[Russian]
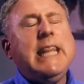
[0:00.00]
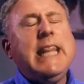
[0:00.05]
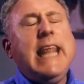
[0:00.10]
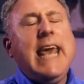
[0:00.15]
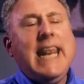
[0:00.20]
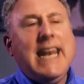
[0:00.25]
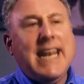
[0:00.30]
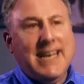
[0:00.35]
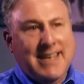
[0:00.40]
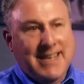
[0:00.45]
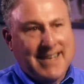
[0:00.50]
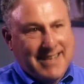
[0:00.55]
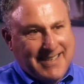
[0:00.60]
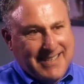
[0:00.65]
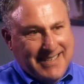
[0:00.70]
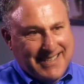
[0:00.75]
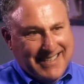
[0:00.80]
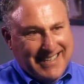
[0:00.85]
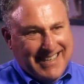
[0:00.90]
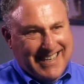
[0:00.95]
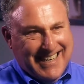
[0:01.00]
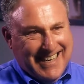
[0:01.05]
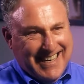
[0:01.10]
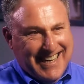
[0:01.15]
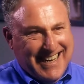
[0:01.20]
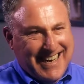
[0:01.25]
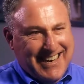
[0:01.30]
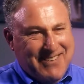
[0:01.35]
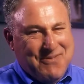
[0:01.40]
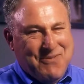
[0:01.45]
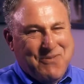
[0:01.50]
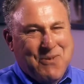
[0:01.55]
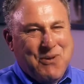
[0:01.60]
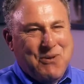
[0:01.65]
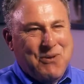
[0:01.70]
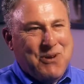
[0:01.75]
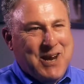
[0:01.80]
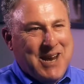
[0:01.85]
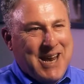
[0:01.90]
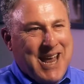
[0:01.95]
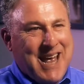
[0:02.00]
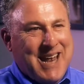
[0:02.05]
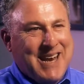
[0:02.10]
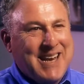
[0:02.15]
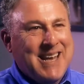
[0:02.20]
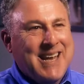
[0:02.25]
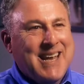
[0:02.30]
что научное сообщество будет в восторге,